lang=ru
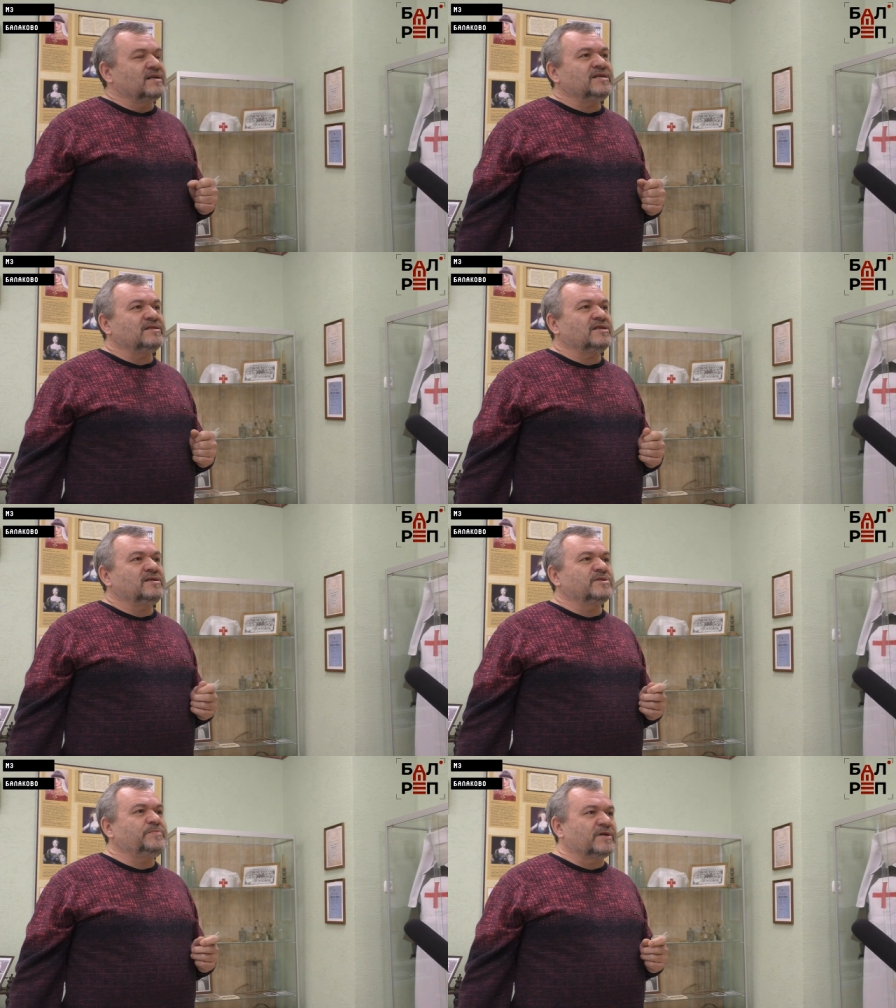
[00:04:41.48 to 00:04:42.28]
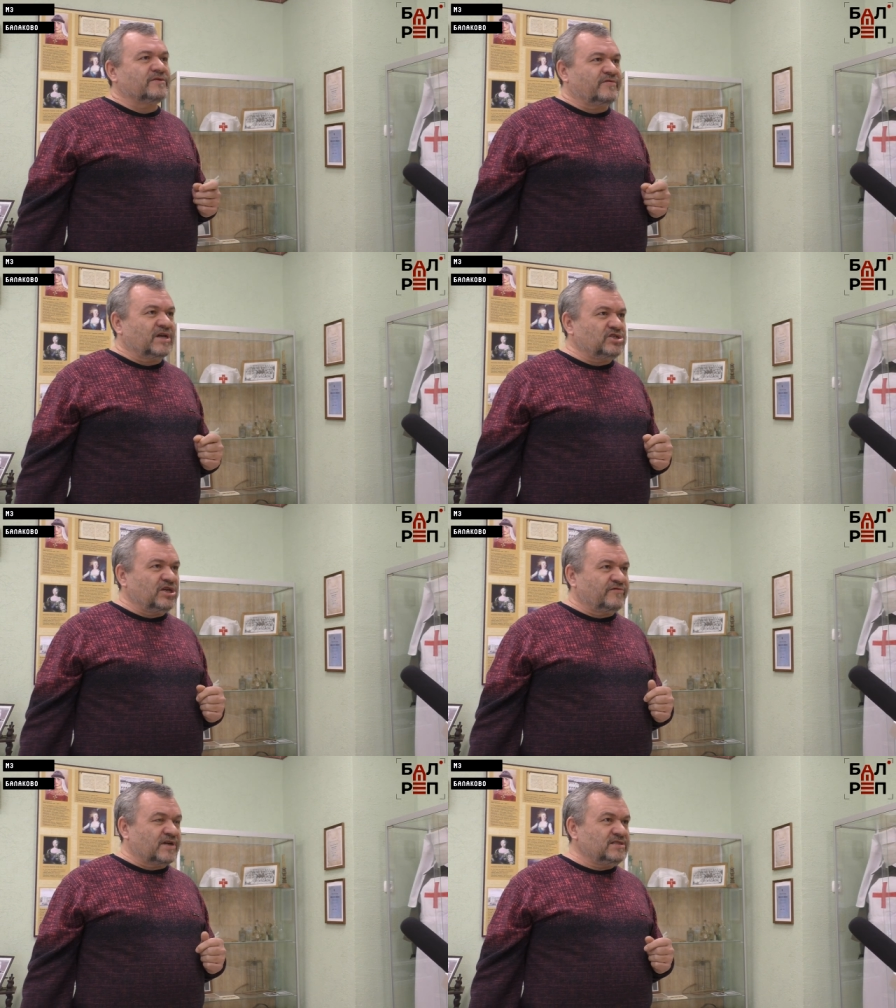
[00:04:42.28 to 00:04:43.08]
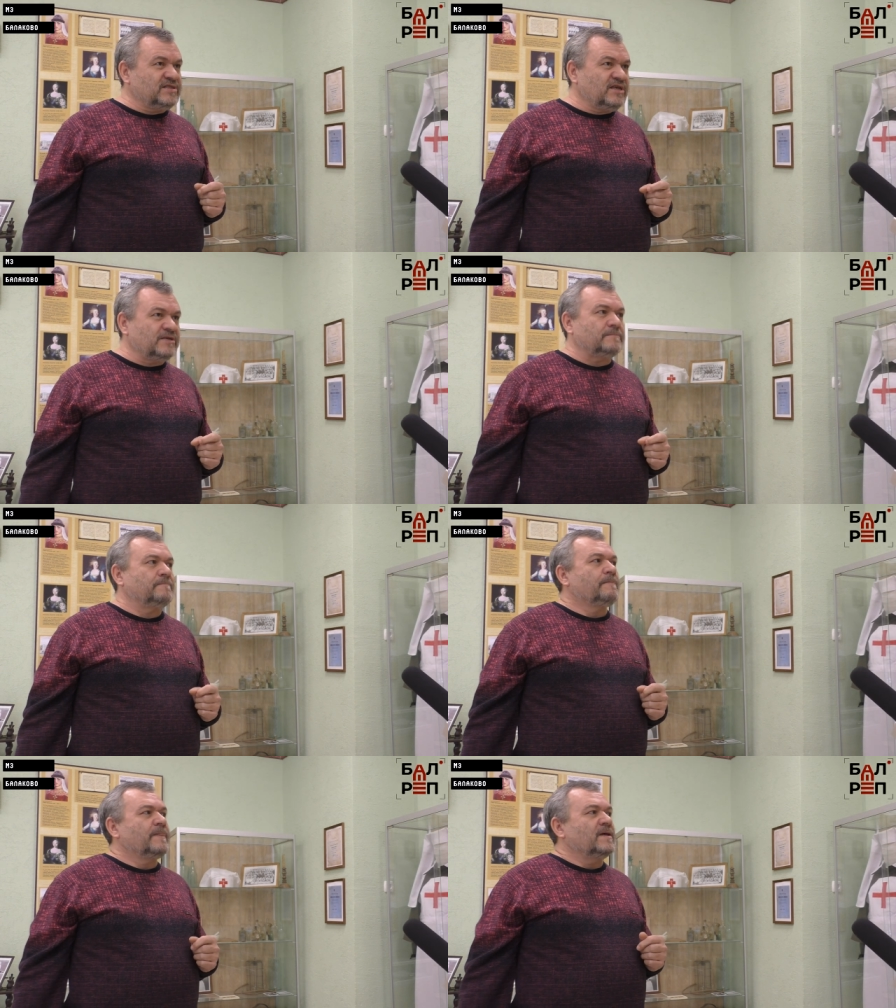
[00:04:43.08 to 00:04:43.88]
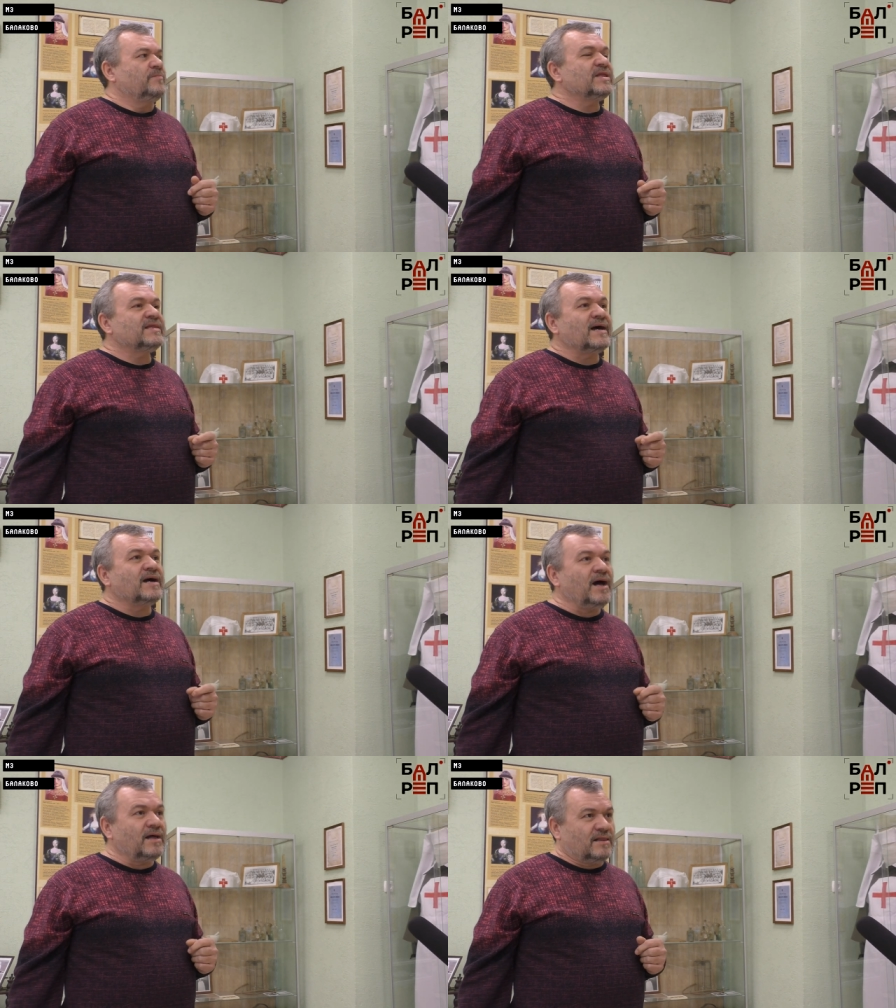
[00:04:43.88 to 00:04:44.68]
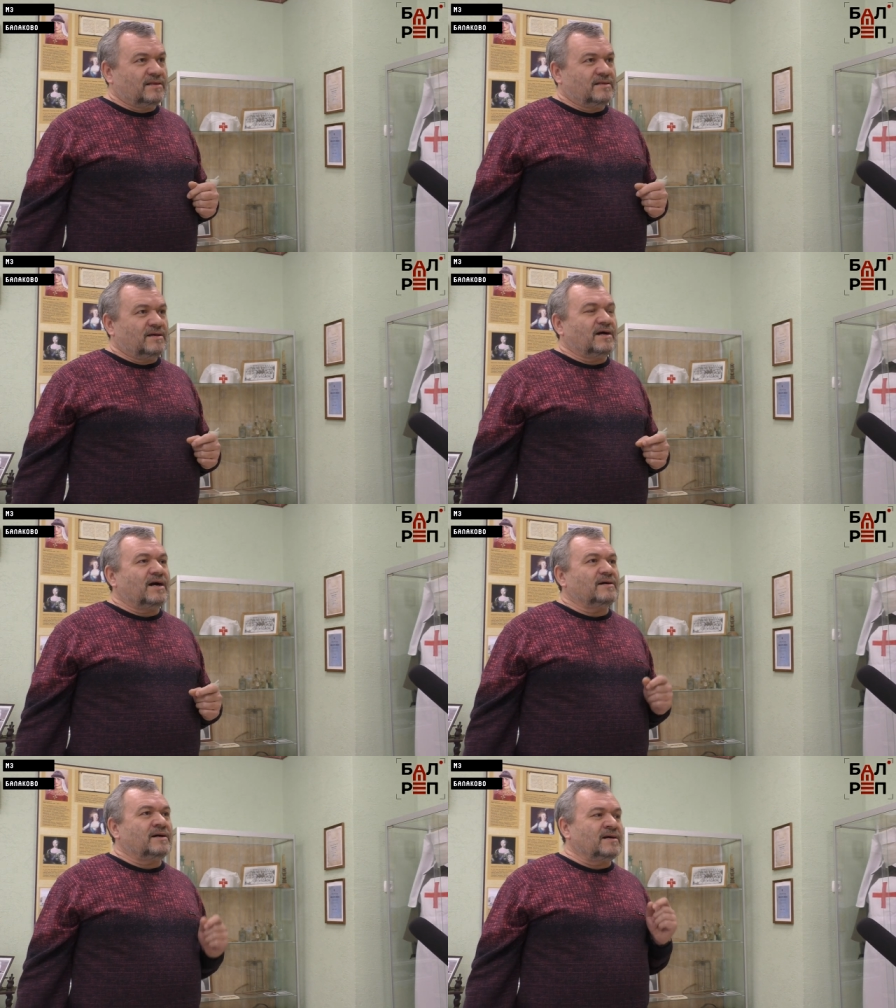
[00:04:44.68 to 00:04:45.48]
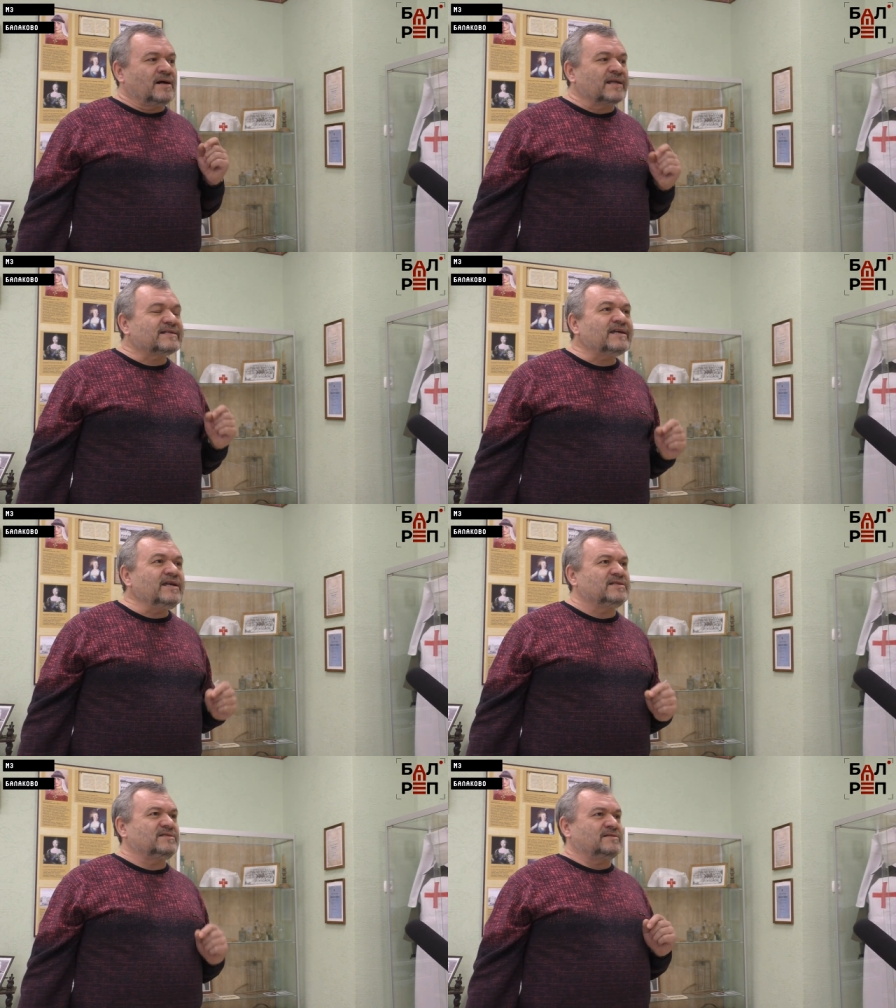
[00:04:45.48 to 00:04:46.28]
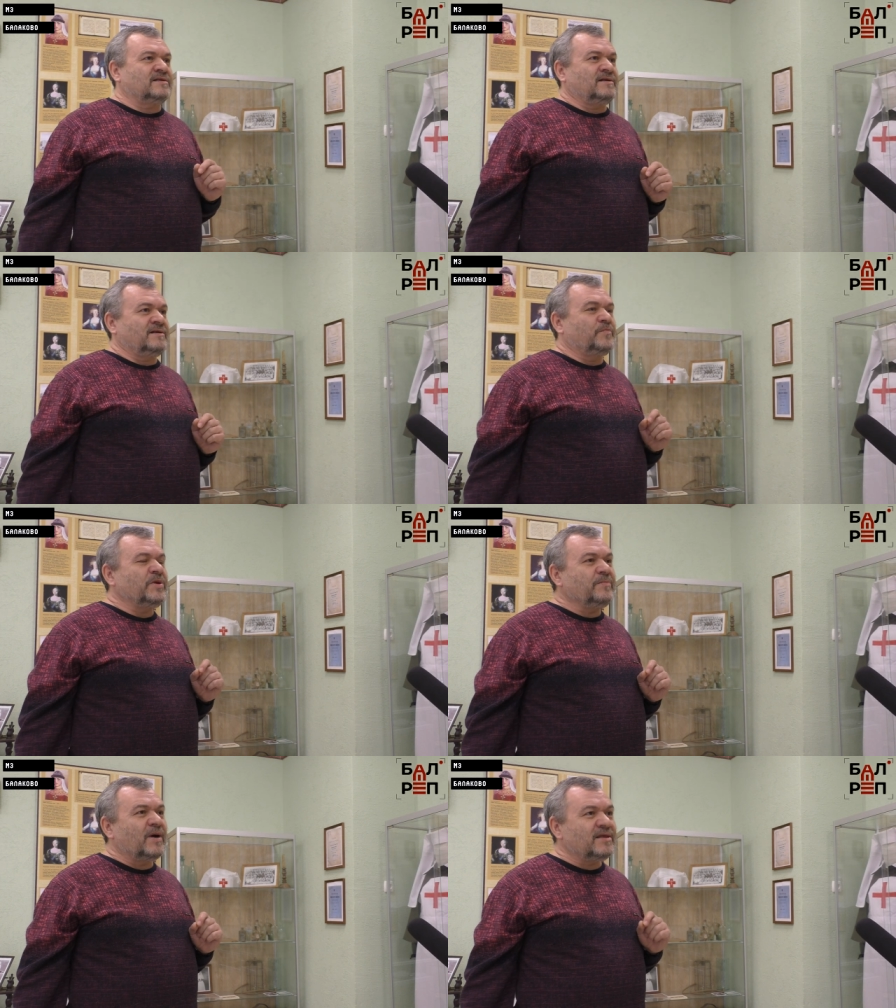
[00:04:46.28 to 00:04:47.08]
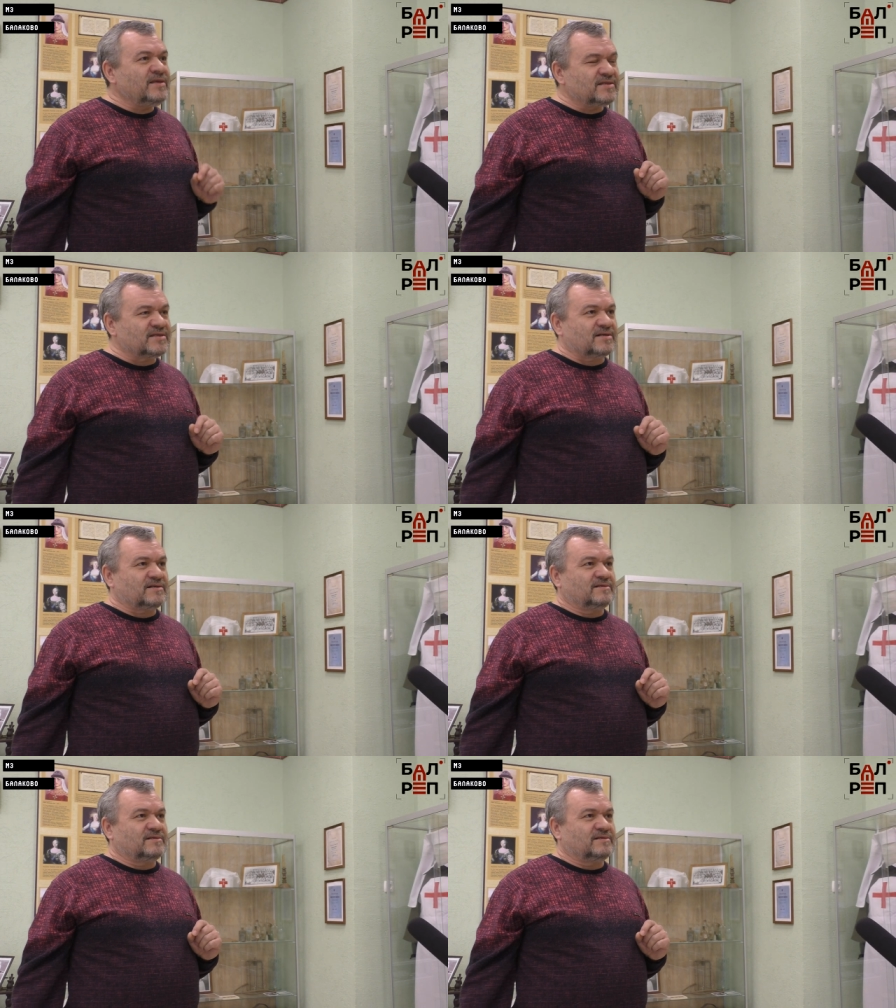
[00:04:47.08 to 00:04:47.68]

Кадьян одним из первых врачей в России предлагал э, открыть э, при больницах